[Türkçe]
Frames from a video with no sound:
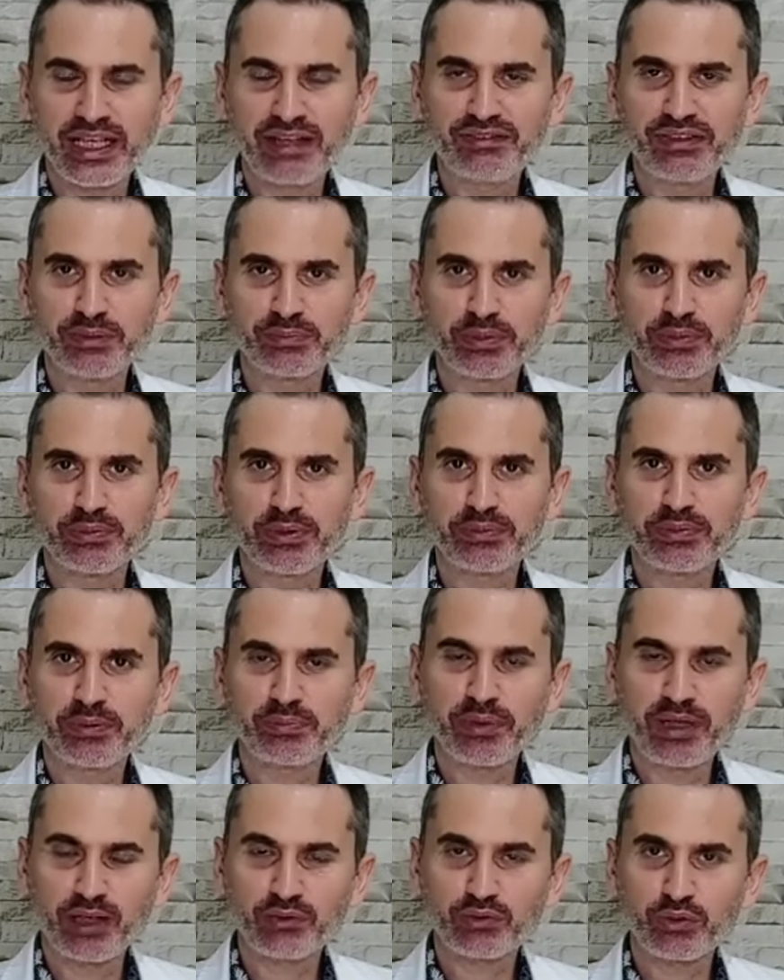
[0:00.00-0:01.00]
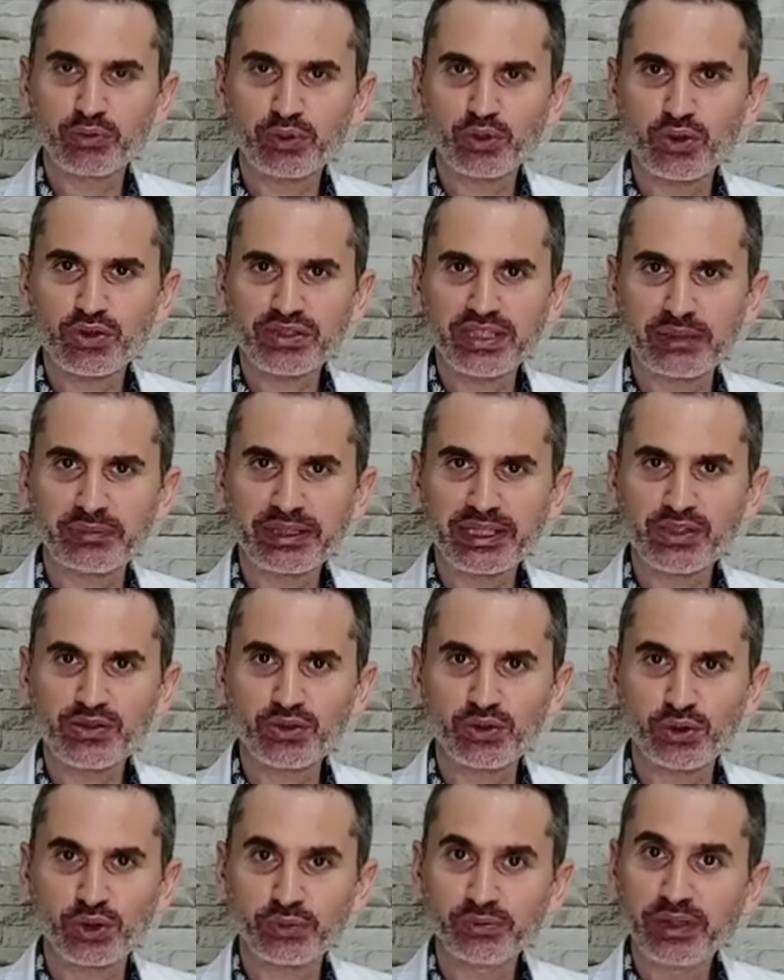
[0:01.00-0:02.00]
ev yapımı bir parfümü göstermek
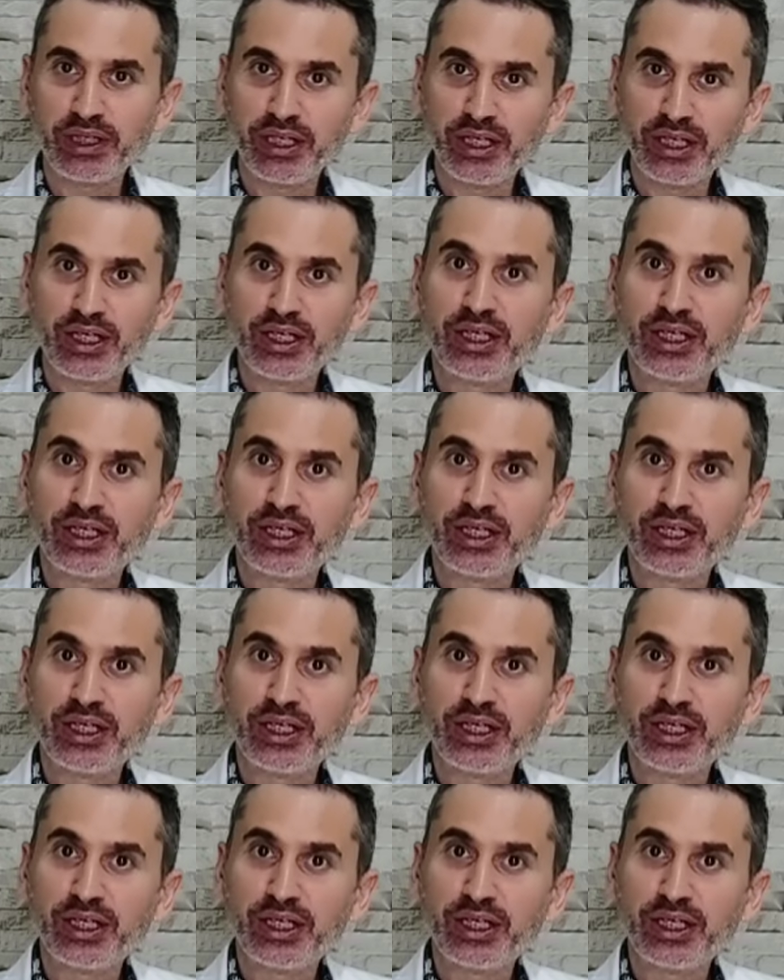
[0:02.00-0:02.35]
istiyorum.